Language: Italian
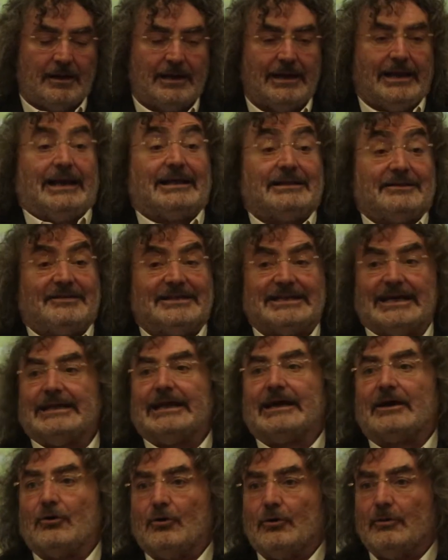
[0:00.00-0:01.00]
L'attività
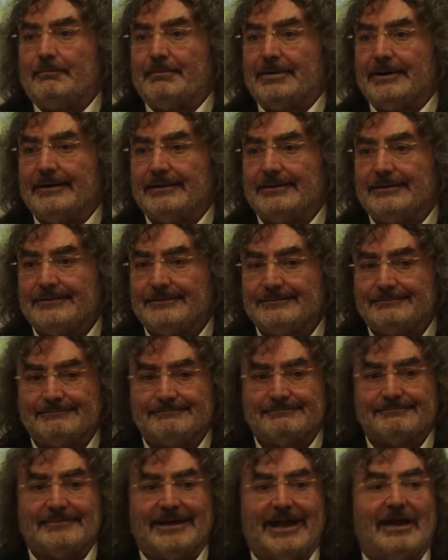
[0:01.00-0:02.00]
del RUP
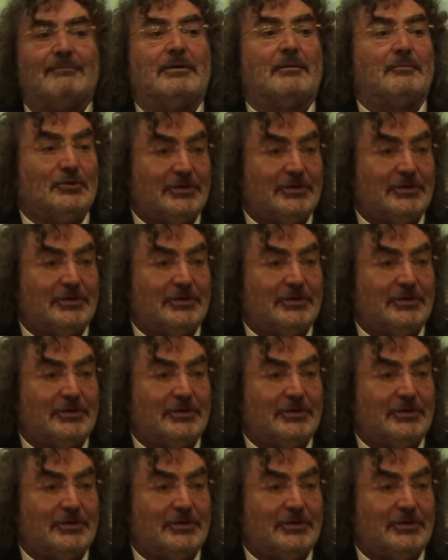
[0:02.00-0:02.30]
è un po'